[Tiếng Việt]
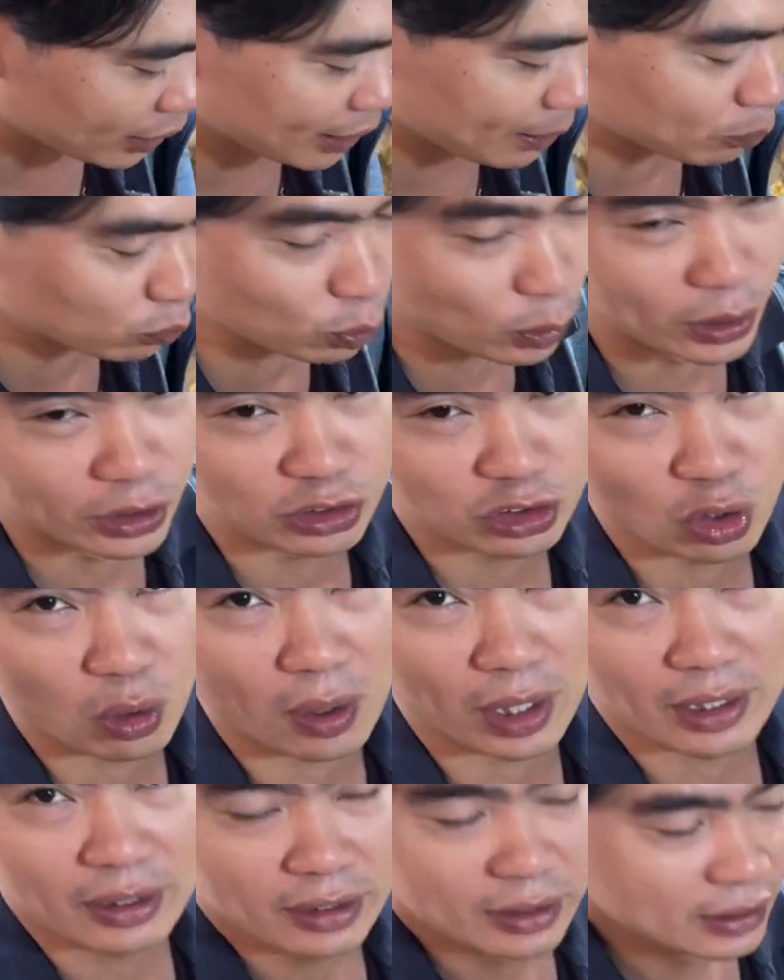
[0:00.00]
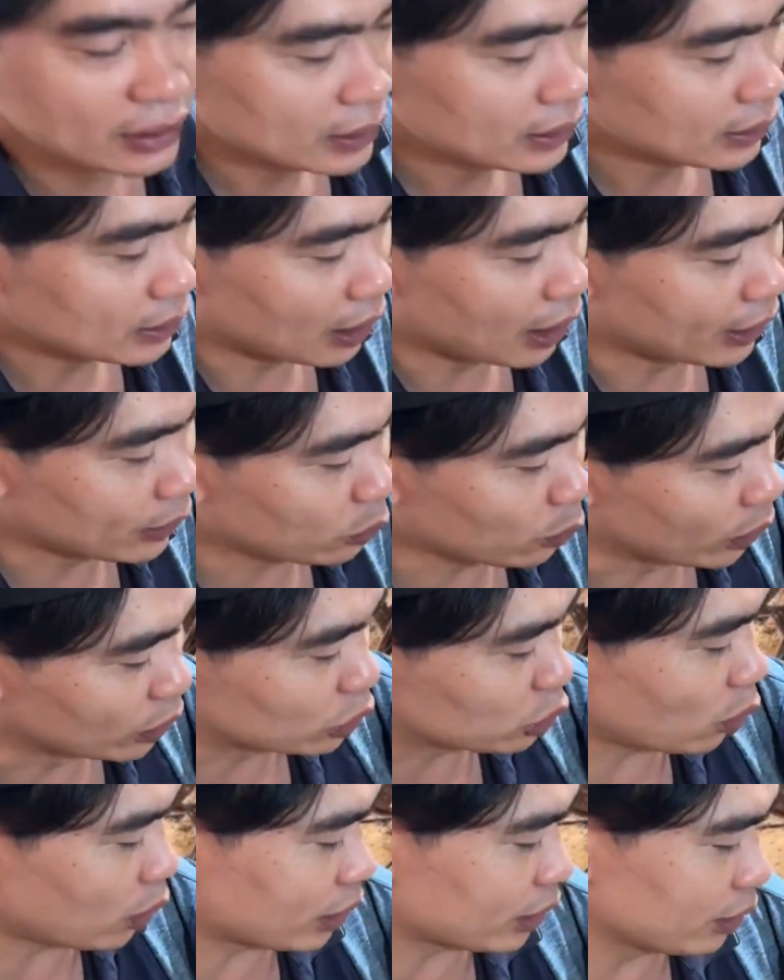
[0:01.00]
các em tuyển chọn đấy, tuyển
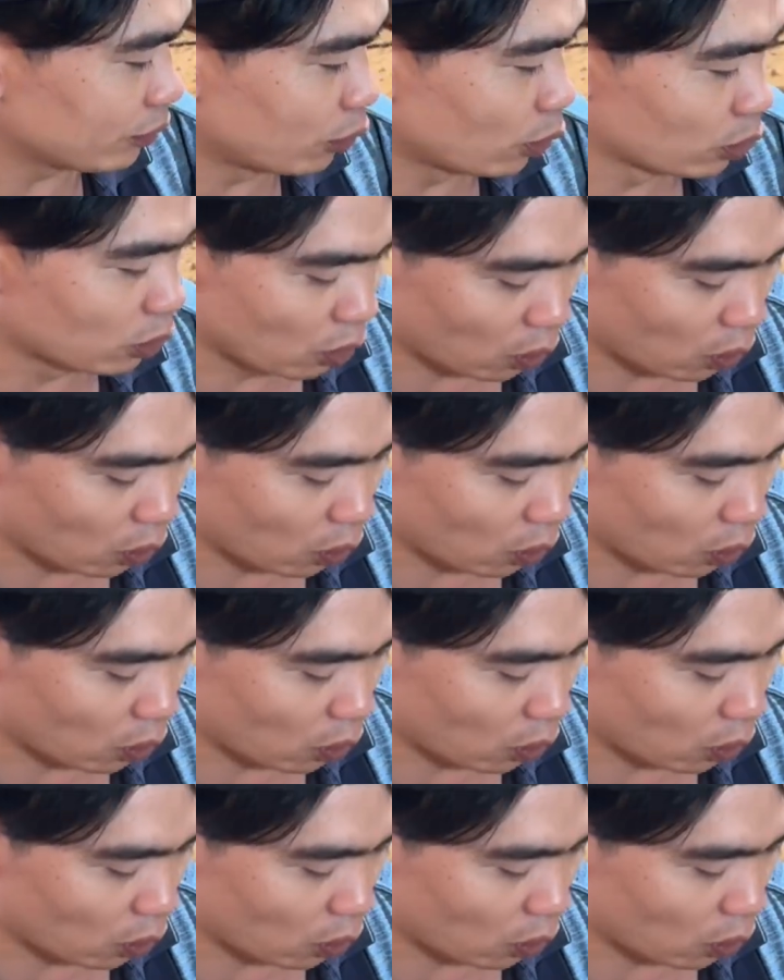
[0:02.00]
chọn cái phôi